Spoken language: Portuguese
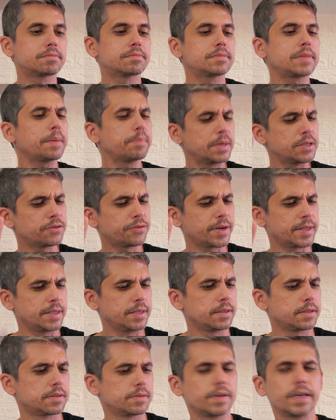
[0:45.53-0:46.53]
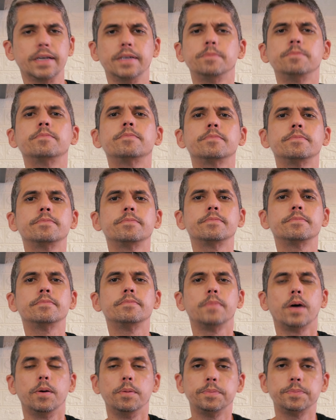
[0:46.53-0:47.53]
tá bem diferente, né?
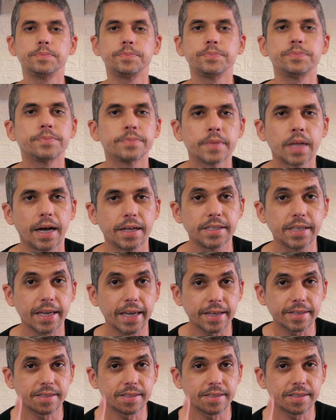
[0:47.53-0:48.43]
Bom, a dica é a